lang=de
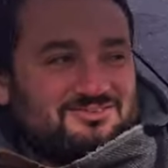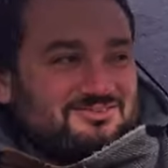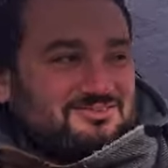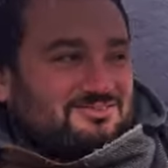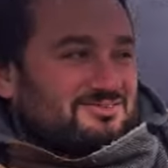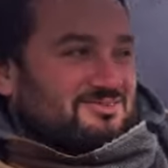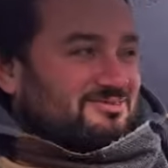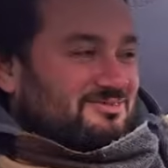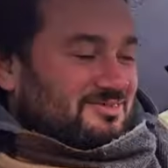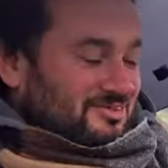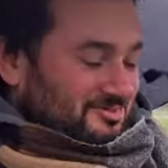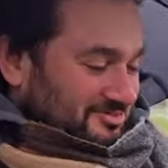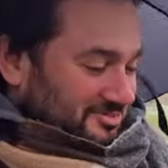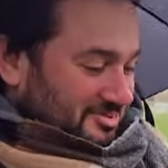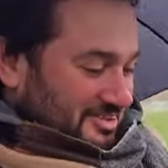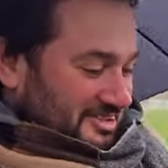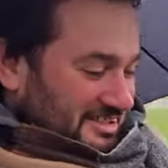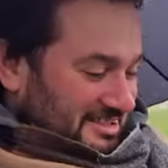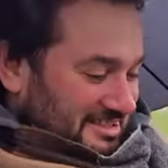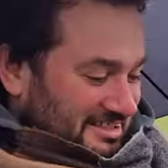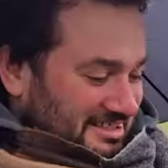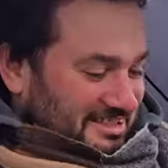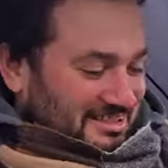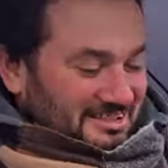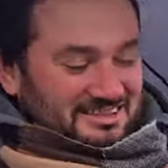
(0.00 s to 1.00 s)
oh, mein
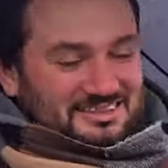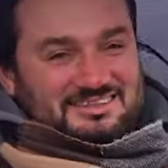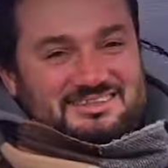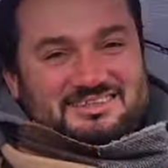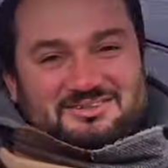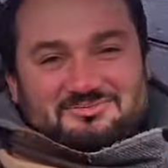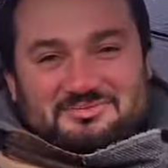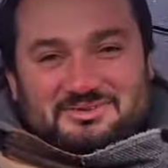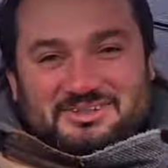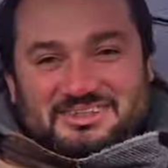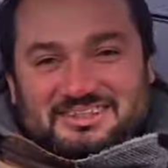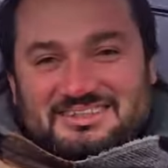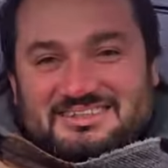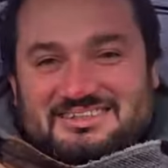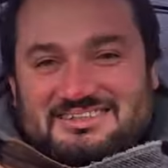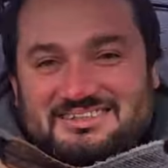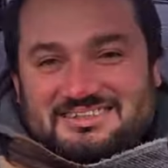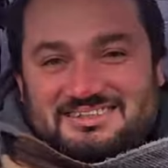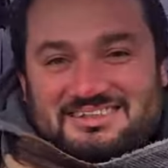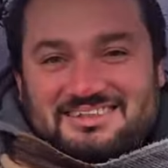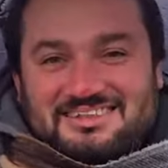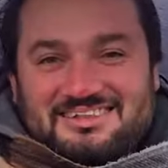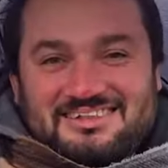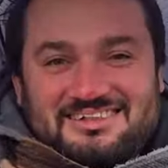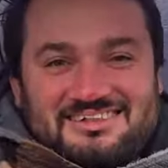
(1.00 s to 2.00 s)
Fingernagel ist
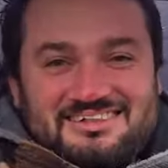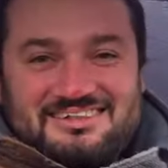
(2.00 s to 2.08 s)
abgerissen.